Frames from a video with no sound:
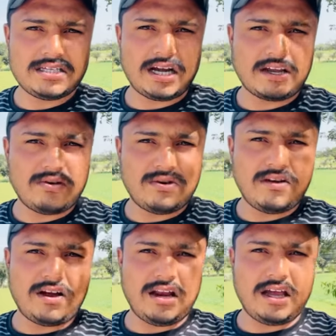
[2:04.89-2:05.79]
यज्ञ
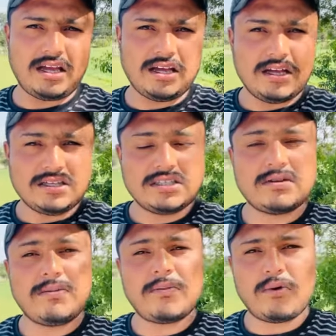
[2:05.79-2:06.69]
होने वाला है
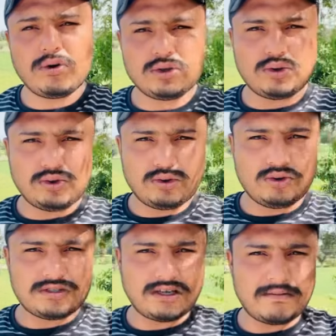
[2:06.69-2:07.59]
जिसमें बहुत दूर
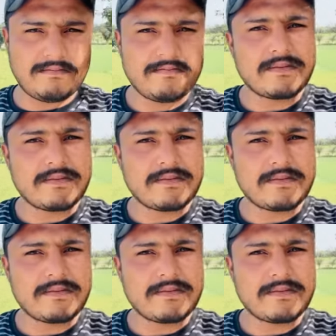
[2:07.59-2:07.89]
दूर से